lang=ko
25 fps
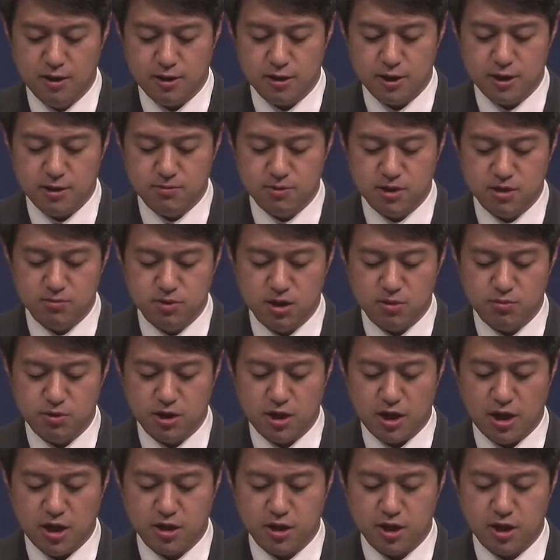임금님이
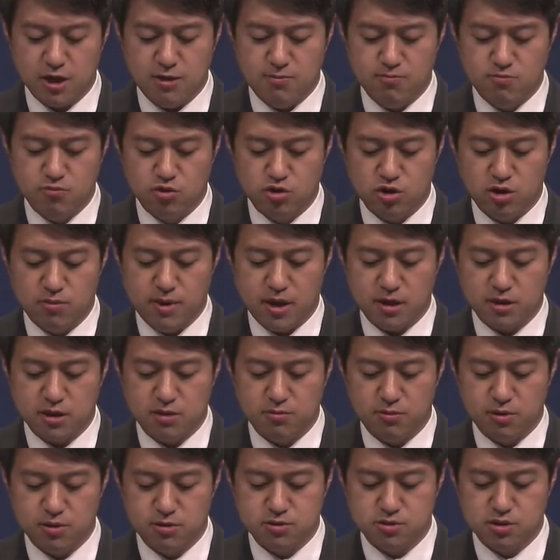나에게 임무를
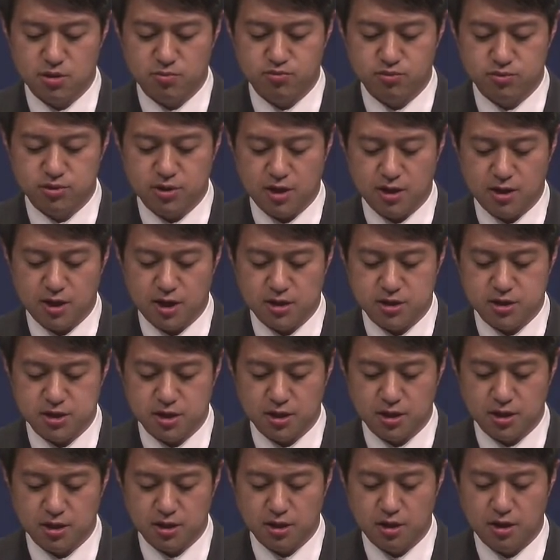맡기면서
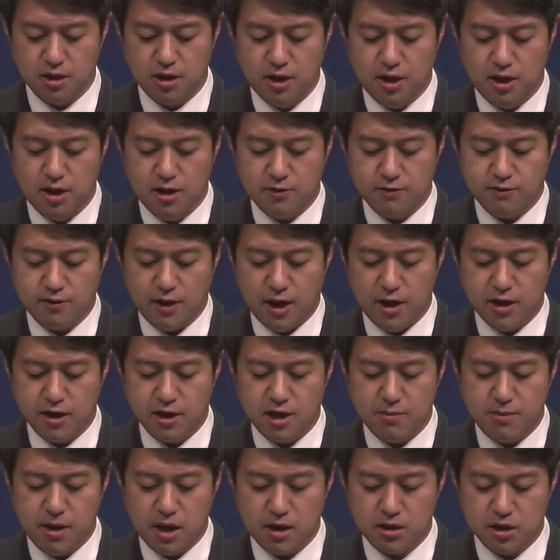부탁하시기를
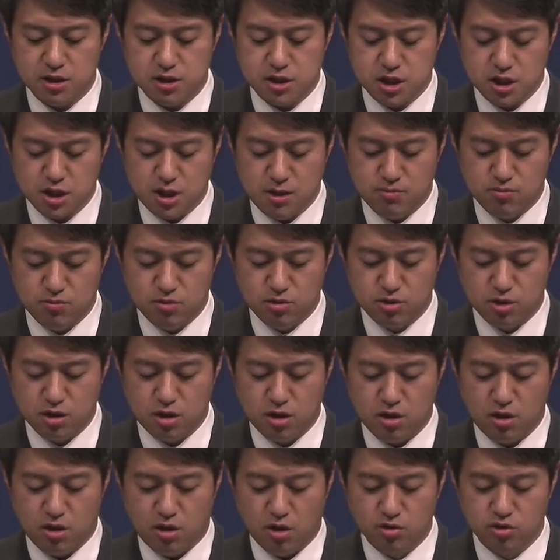나에게 맡기신
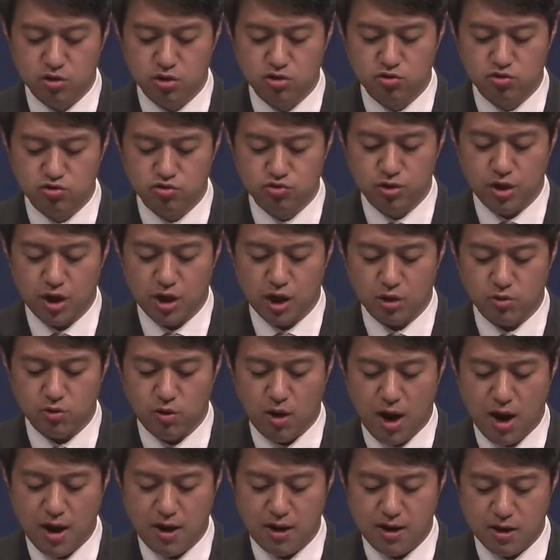임무를 어느 누구에게도
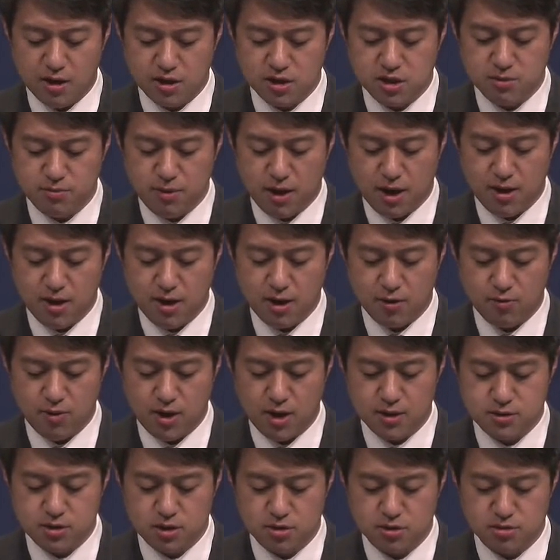알리지 말라고
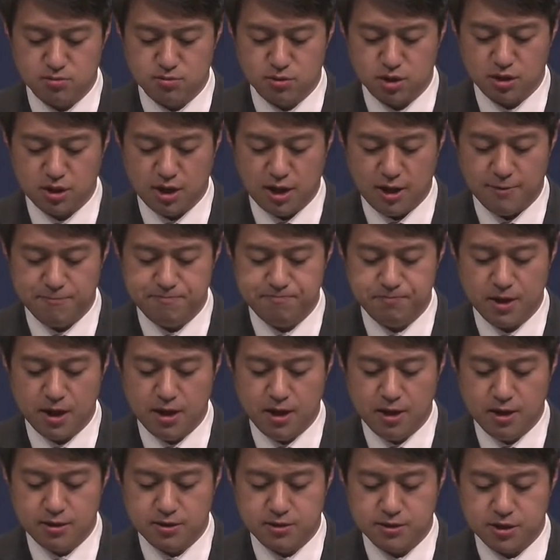하셨습니다.
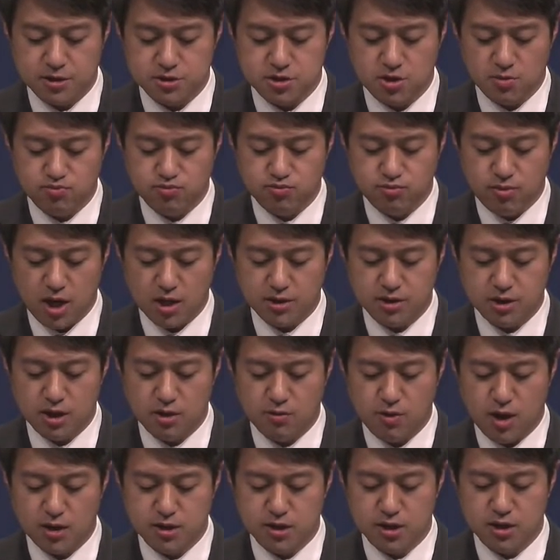그래서
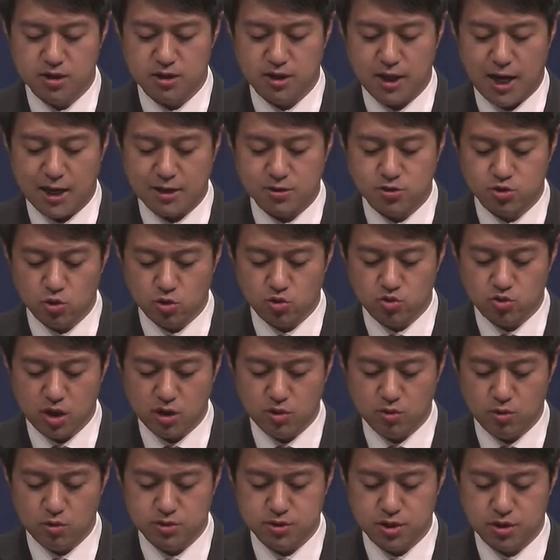부하들과는
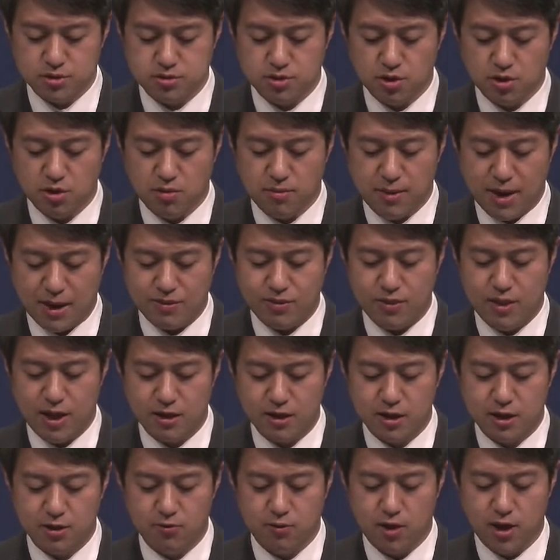약속된 곳에서
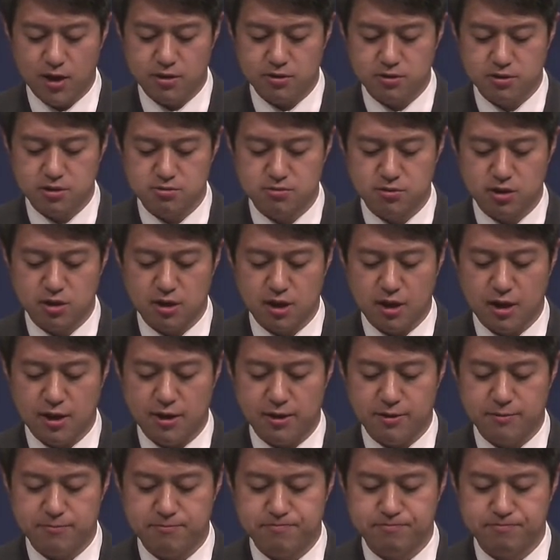만나기로 하였습니다.